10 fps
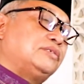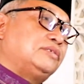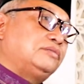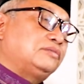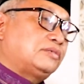
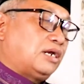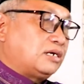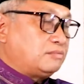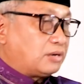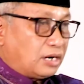itu
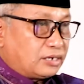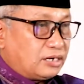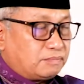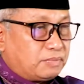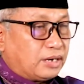saling
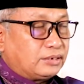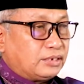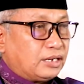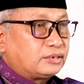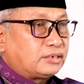
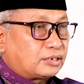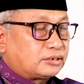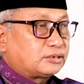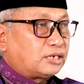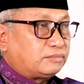berhadapan antar
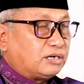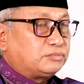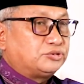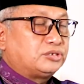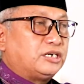
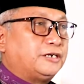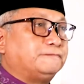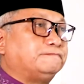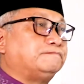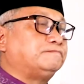sesama muslim.